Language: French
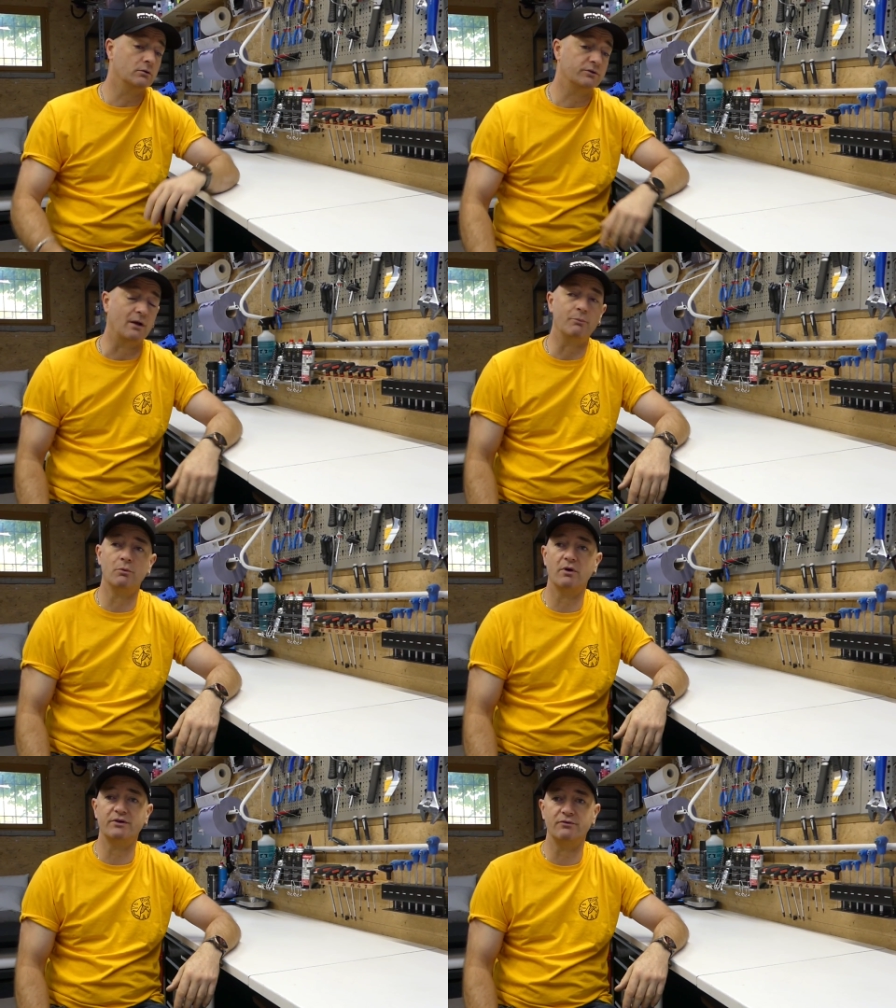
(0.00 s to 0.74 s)
c'est un
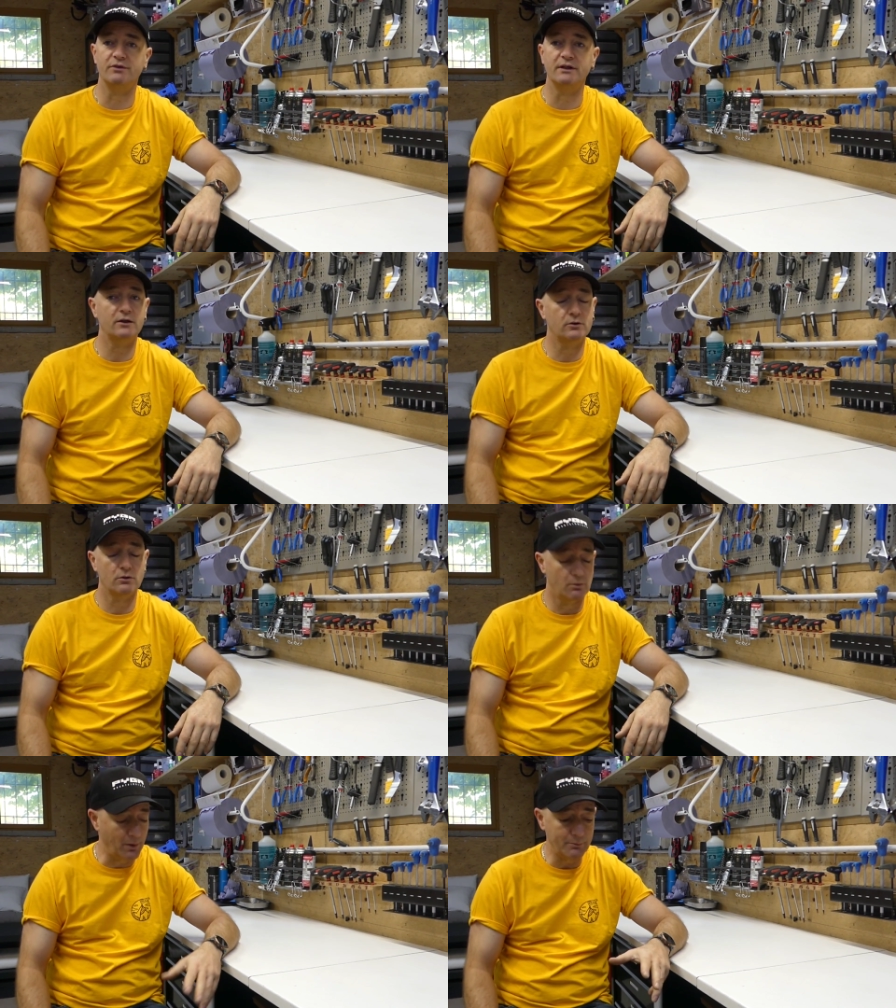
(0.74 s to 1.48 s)
peu moins efficace
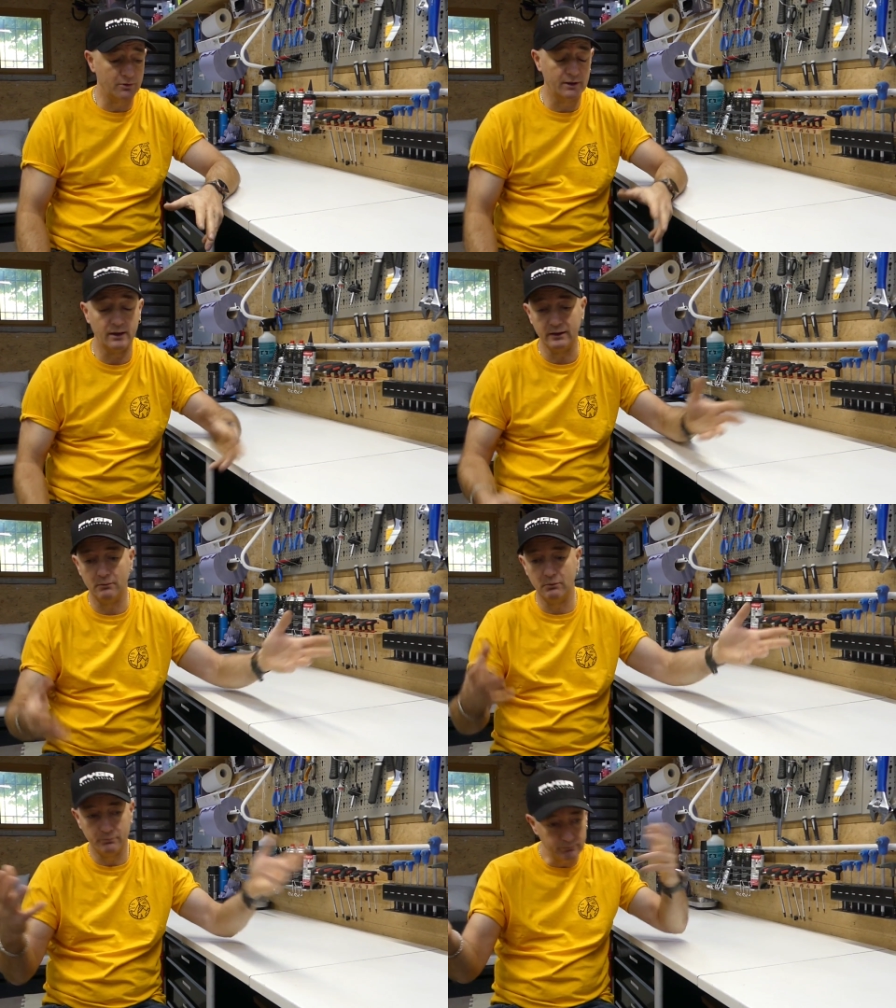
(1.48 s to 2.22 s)
que le pas
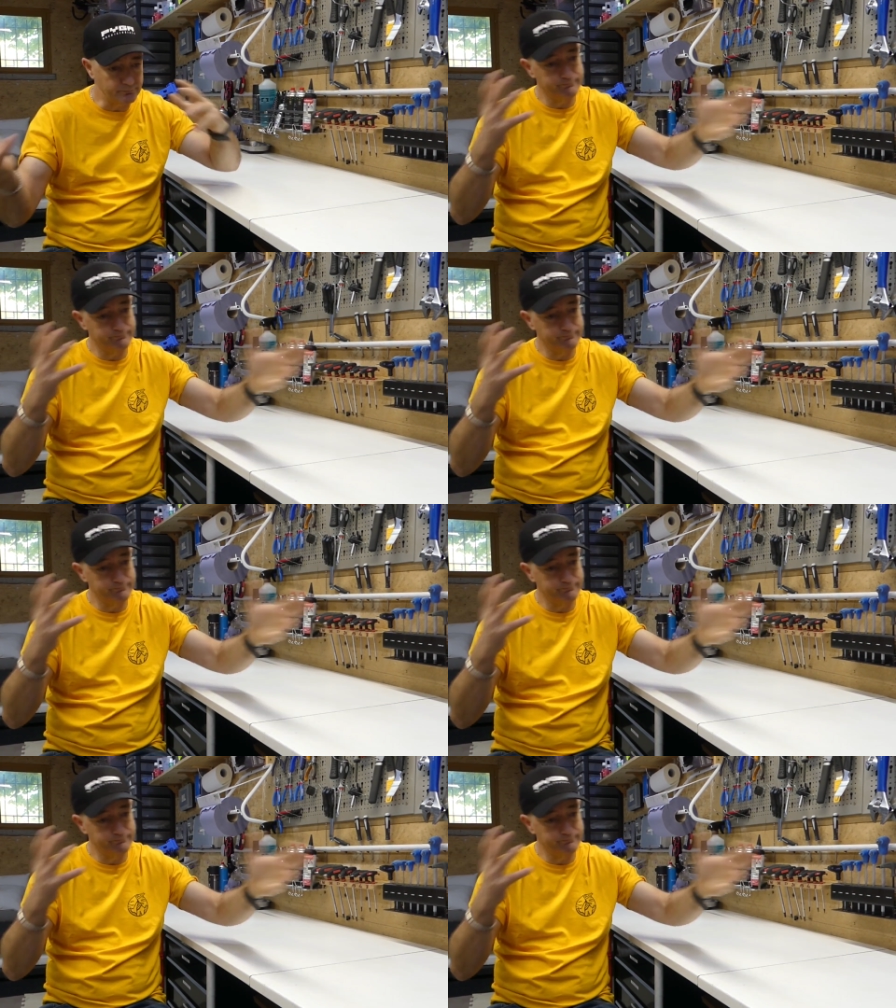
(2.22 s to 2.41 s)
biodégradable.